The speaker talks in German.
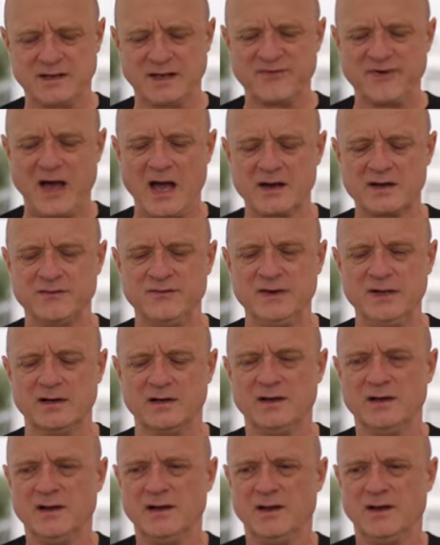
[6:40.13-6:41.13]
Da fragen
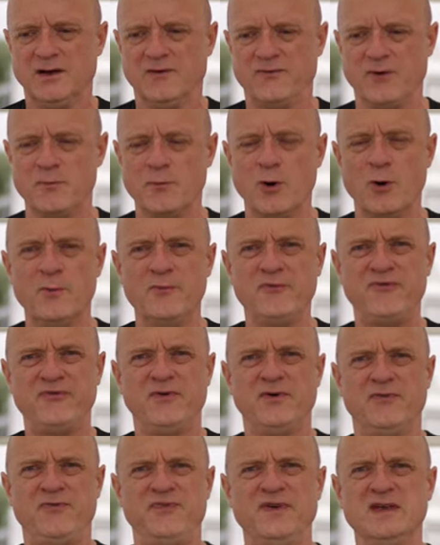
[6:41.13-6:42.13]
wir vom Rumpf
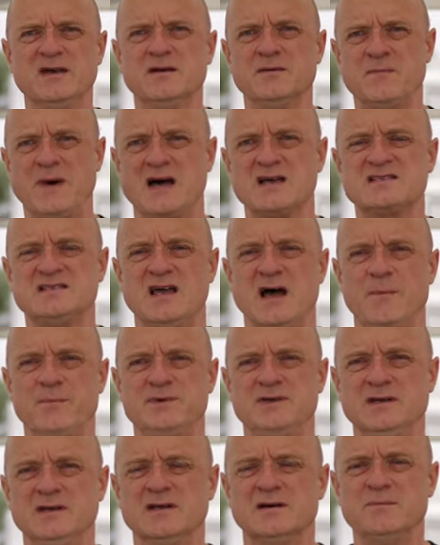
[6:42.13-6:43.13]
vier Maße ab,
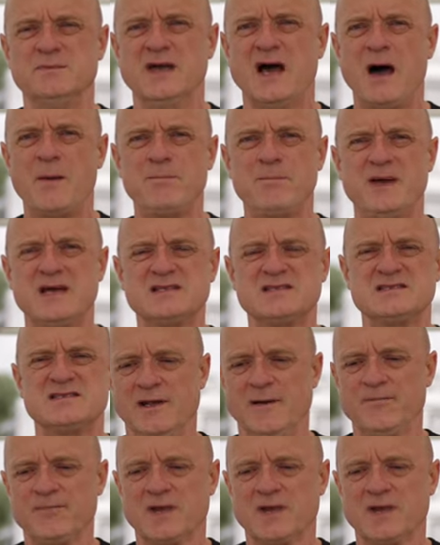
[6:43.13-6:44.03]
die ihr mir abmesst.